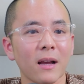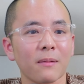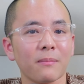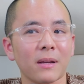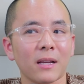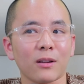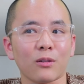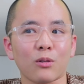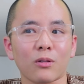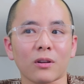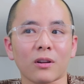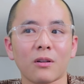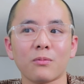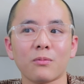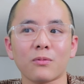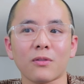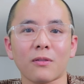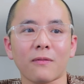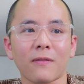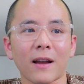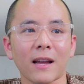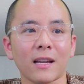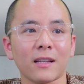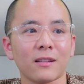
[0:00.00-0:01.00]
Bố mẹ mình
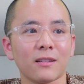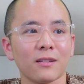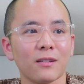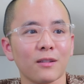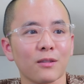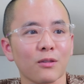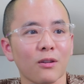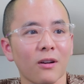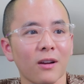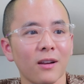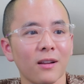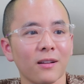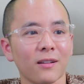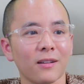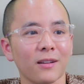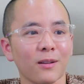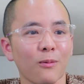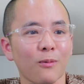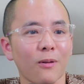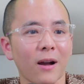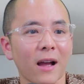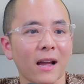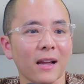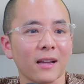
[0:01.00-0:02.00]
còn không cho vay chứ đừng
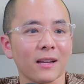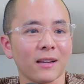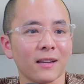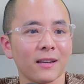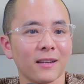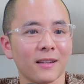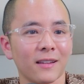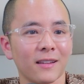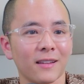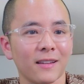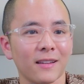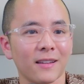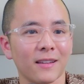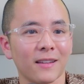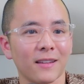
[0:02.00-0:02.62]
nói là người ngoài.